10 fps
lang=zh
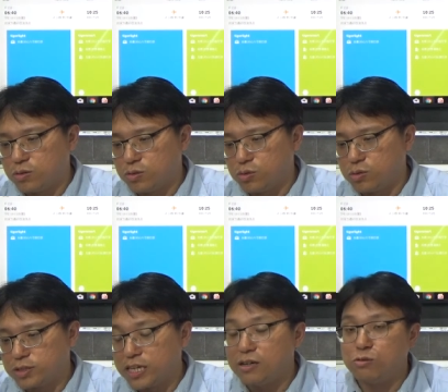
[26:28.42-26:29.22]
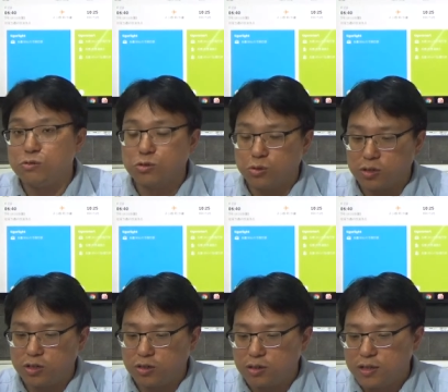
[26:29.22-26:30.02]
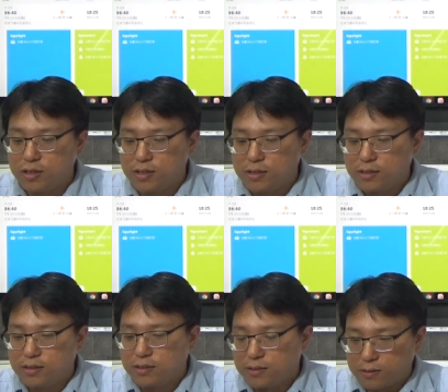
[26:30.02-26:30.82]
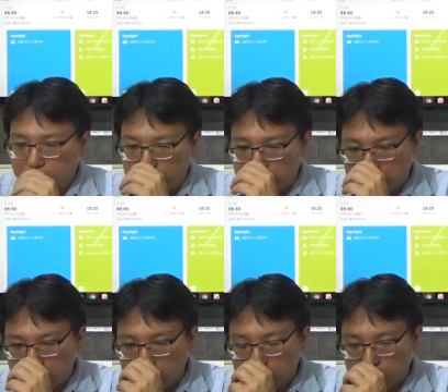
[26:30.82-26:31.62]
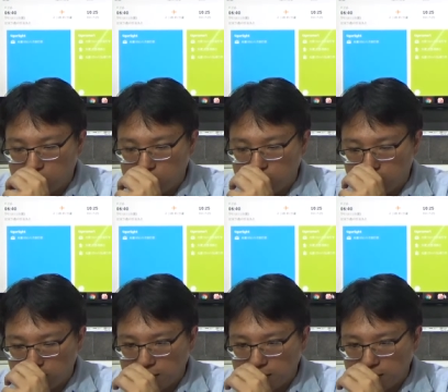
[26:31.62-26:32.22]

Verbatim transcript: 五千五左右，我五千五左右。